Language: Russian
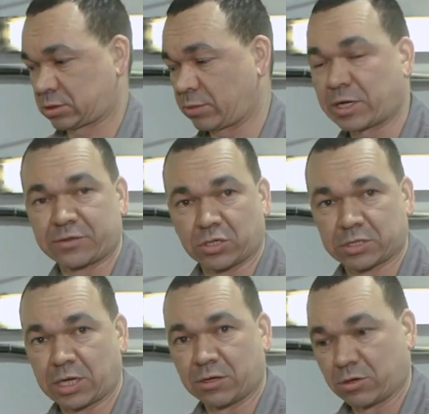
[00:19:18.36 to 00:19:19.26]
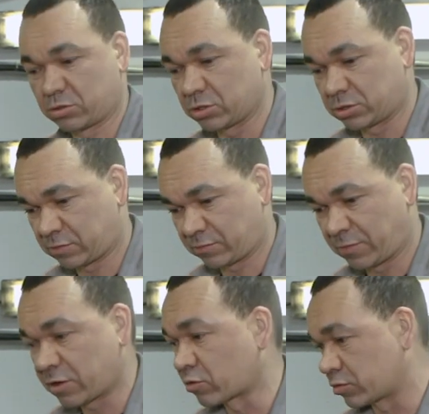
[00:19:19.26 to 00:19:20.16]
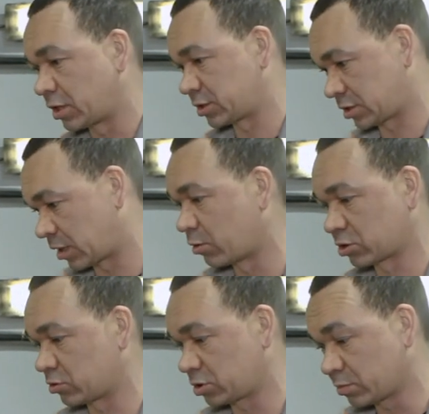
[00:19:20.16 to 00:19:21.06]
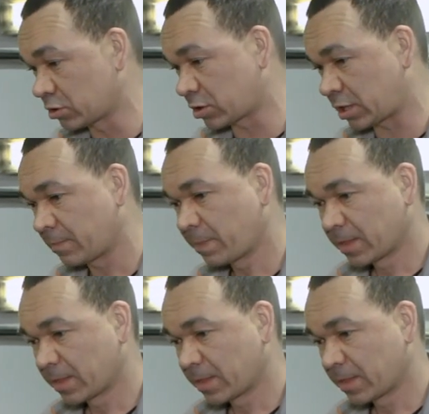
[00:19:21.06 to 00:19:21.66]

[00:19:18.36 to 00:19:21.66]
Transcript: собирать все остальное. То есть вокруг у нас работы очень много.